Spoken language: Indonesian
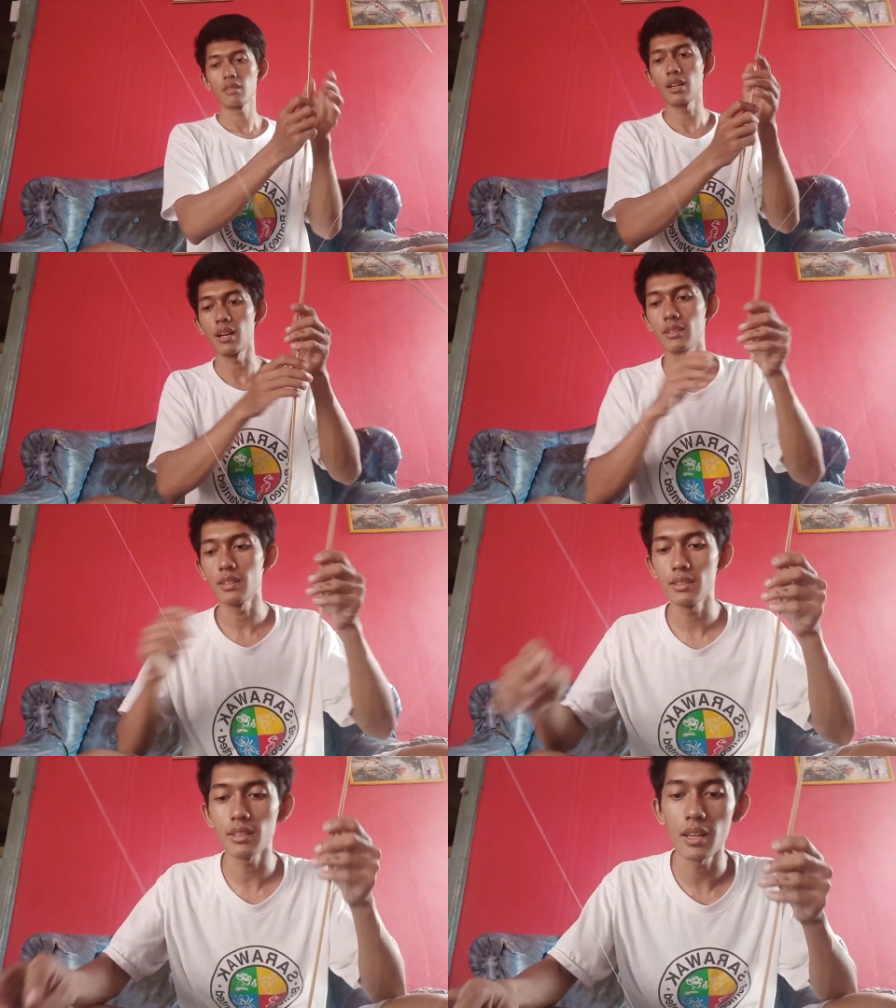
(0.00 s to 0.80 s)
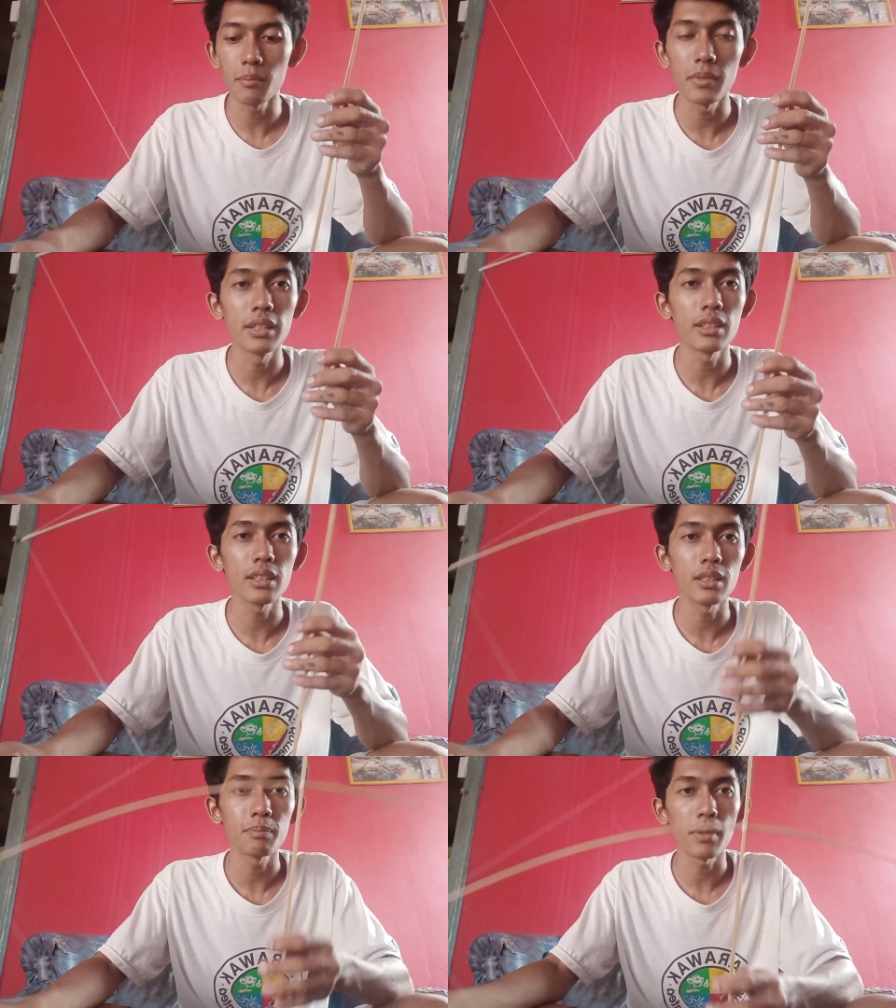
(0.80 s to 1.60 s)
nah jadi saya
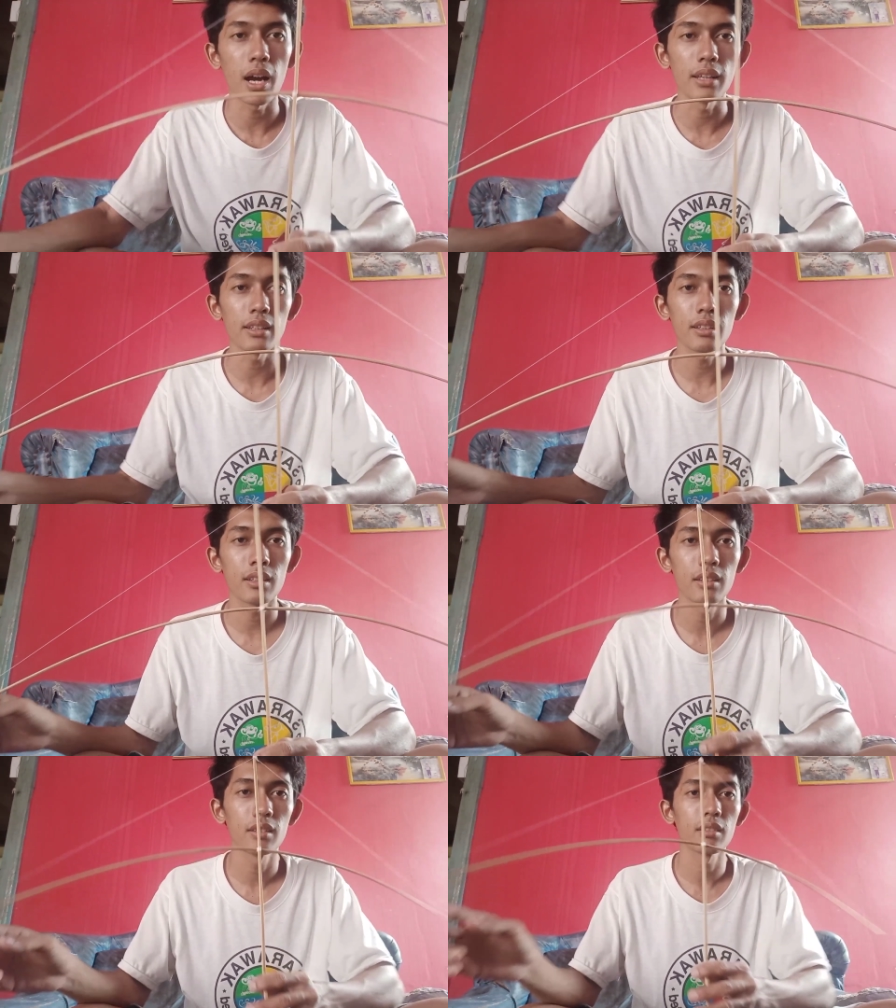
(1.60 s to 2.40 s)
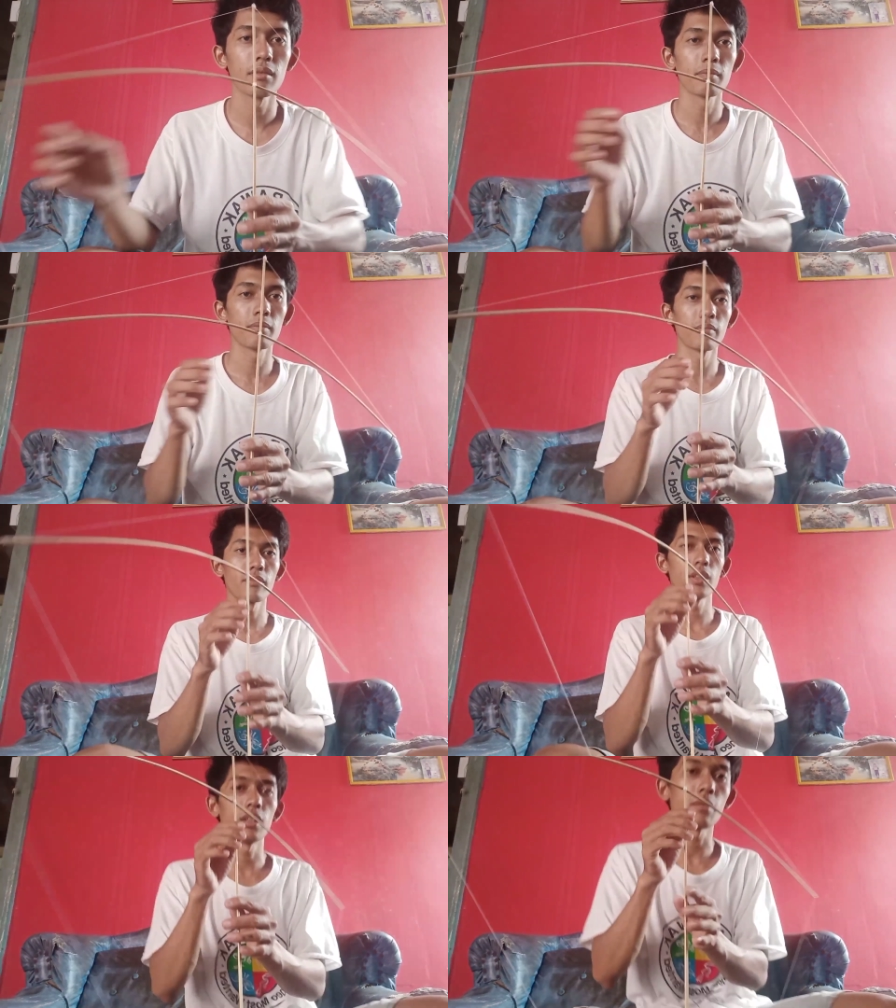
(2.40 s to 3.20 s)
melentik ke depan nih